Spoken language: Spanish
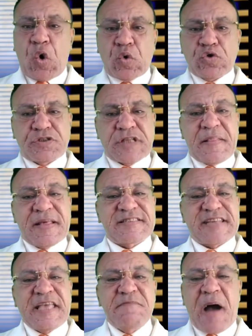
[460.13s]
Ustedes
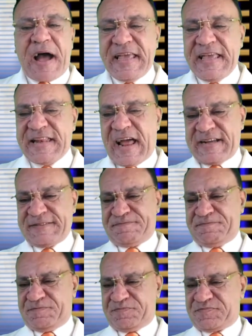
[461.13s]
se imaginan
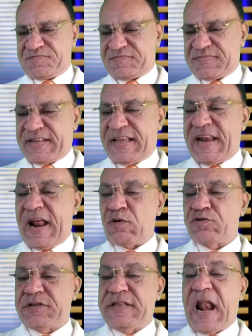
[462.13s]
que
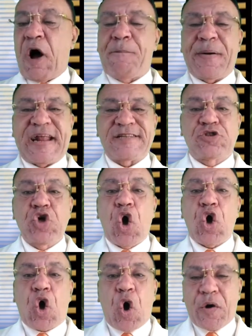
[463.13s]
de la
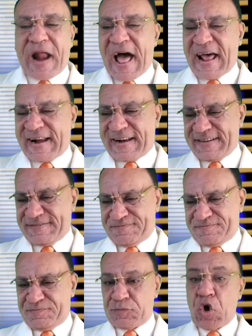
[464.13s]
operación Corar,
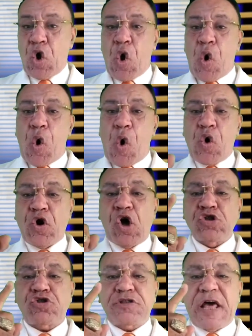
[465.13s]

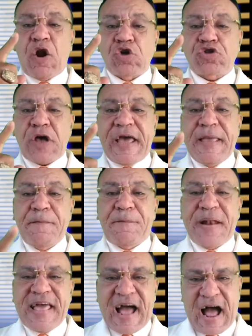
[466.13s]
unos de los
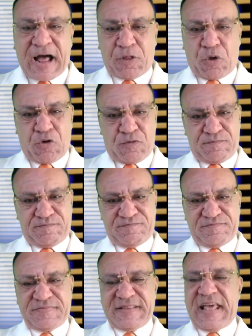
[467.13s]
empleados
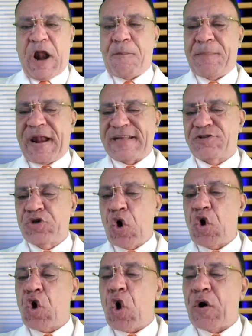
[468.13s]
de la
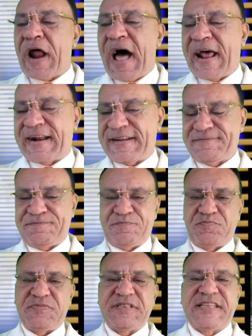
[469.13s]
operación Corar
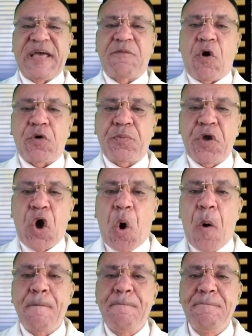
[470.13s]

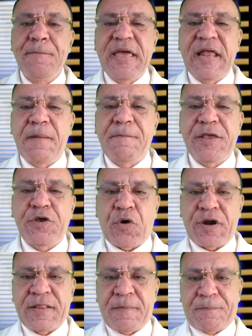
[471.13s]
devolvió mil
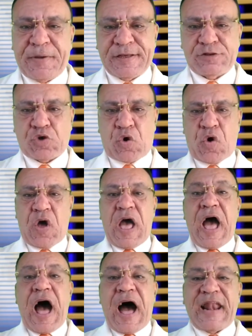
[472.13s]
millones de pesos
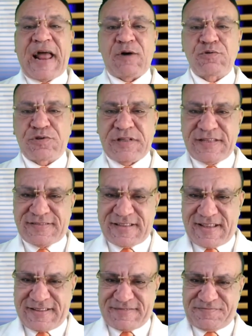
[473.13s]
a la justicia.